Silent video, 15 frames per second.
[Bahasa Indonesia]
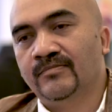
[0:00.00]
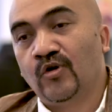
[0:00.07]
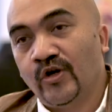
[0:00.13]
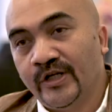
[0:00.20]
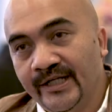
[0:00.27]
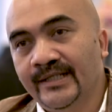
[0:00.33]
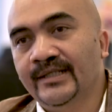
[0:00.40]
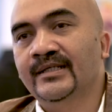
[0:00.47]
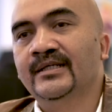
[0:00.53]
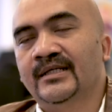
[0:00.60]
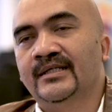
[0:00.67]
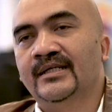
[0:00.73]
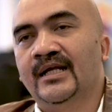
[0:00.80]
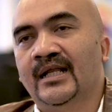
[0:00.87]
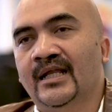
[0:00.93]
broaden
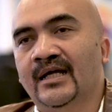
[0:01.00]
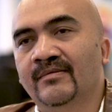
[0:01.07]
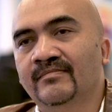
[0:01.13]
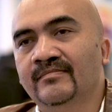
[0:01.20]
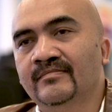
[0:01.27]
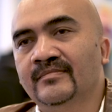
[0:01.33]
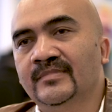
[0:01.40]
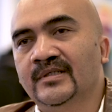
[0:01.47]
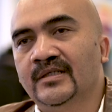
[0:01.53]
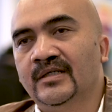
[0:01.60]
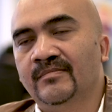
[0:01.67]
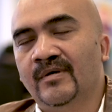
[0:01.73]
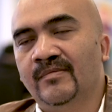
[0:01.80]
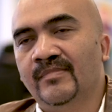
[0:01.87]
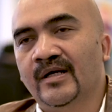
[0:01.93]
dalam
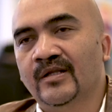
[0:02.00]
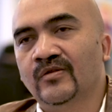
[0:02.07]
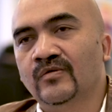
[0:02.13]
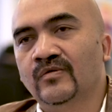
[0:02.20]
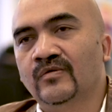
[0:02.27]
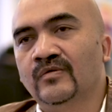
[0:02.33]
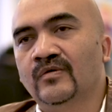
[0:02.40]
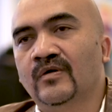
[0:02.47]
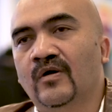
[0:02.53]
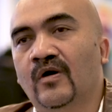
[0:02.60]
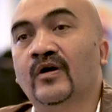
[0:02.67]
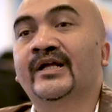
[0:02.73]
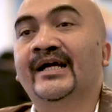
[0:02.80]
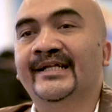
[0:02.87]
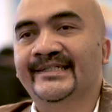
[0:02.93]
eh, membantu
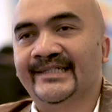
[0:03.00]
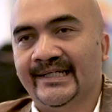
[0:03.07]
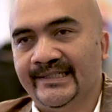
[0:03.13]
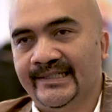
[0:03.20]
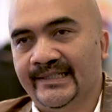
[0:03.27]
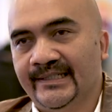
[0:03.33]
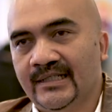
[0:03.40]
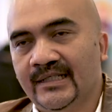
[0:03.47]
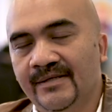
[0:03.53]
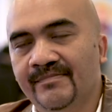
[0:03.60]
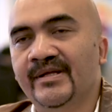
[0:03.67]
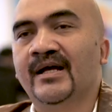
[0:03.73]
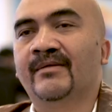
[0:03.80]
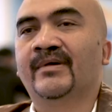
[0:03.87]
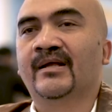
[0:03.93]
organisasi di
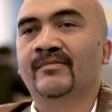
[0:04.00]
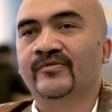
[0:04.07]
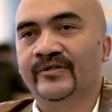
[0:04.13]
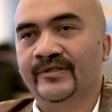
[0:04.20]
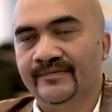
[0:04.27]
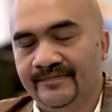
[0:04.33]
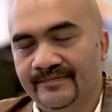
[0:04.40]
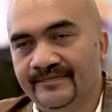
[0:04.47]
bidang manapun.